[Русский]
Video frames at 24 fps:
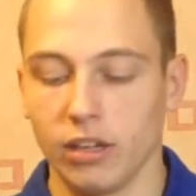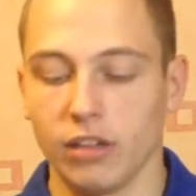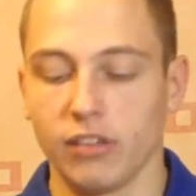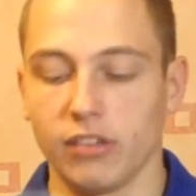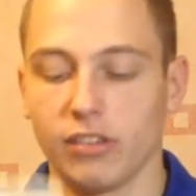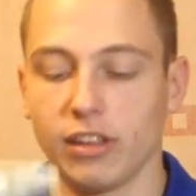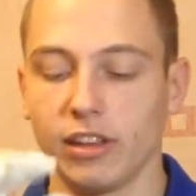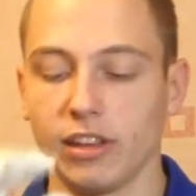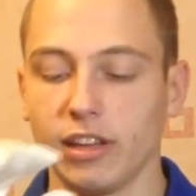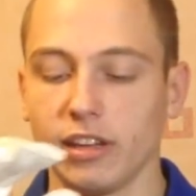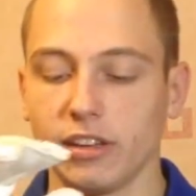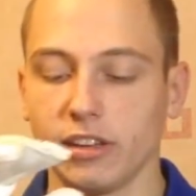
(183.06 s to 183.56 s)

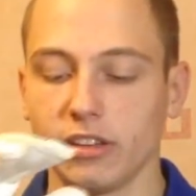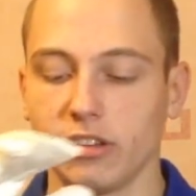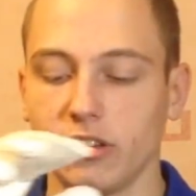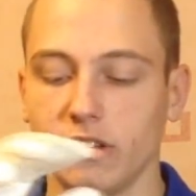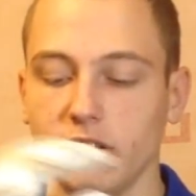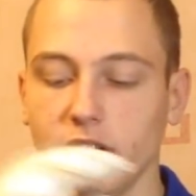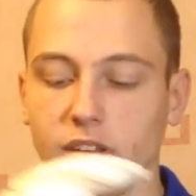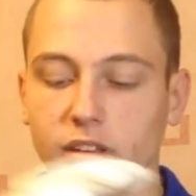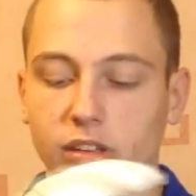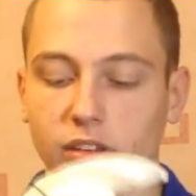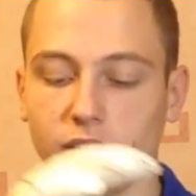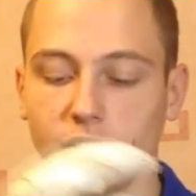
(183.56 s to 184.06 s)
Стандартной
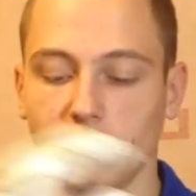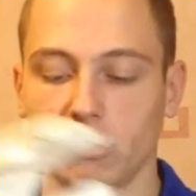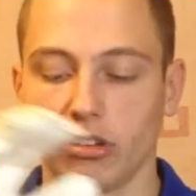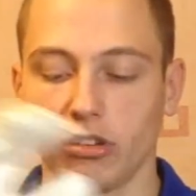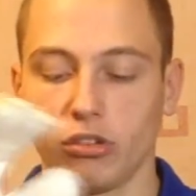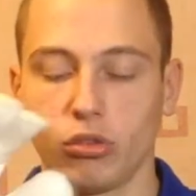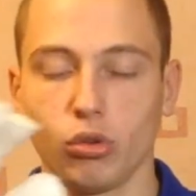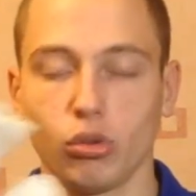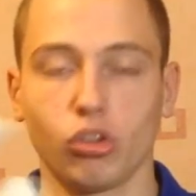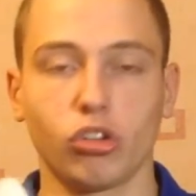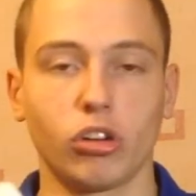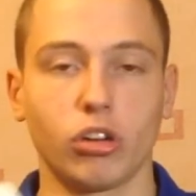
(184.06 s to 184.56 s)
длины
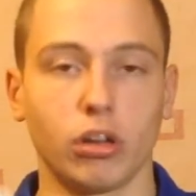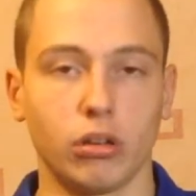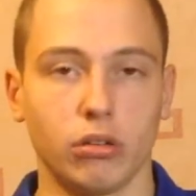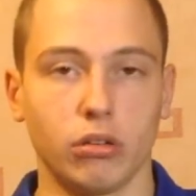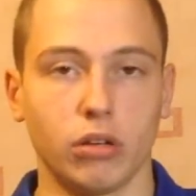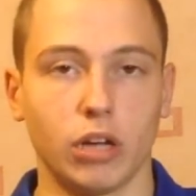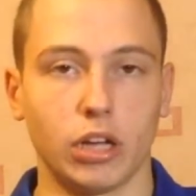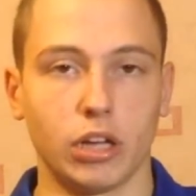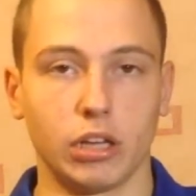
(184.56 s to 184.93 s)
застежка,